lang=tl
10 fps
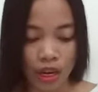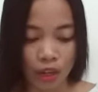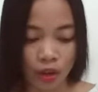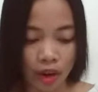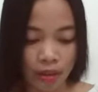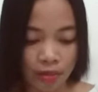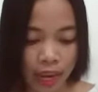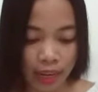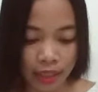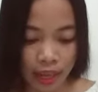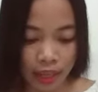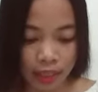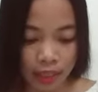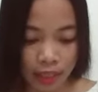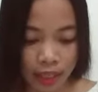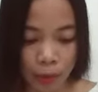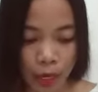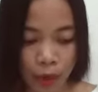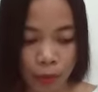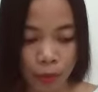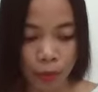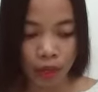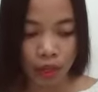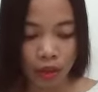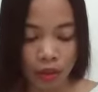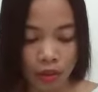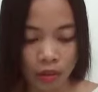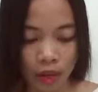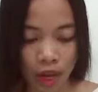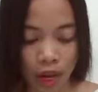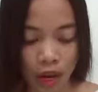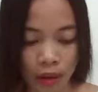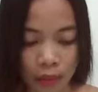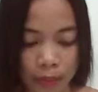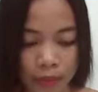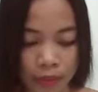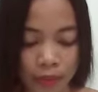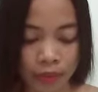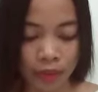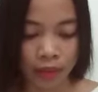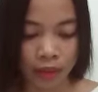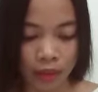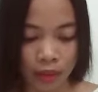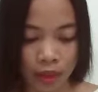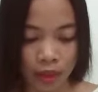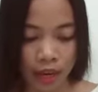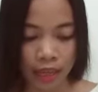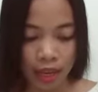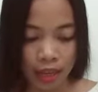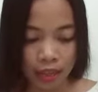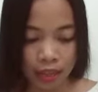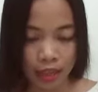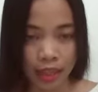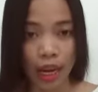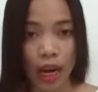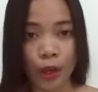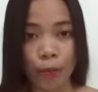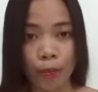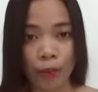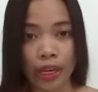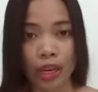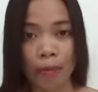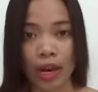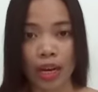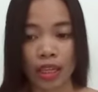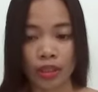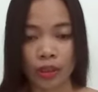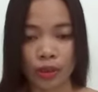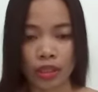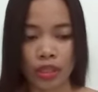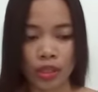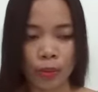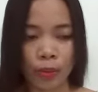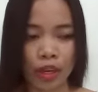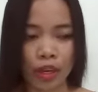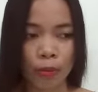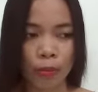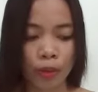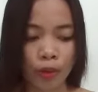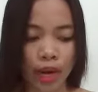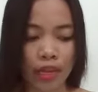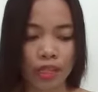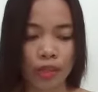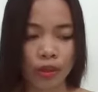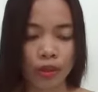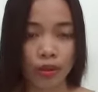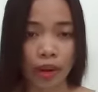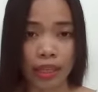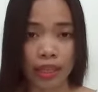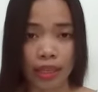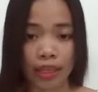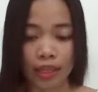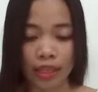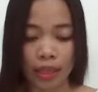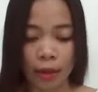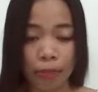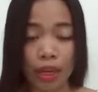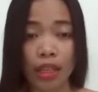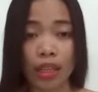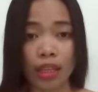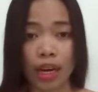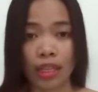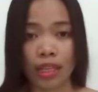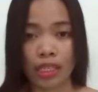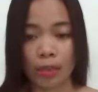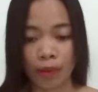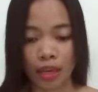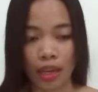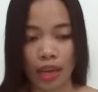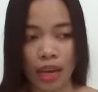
You have the identity, meron po kayong um, identity na kayo po ay imahe ng Diyos. That's why yun po yung answer o yun yung identity na me that God has made.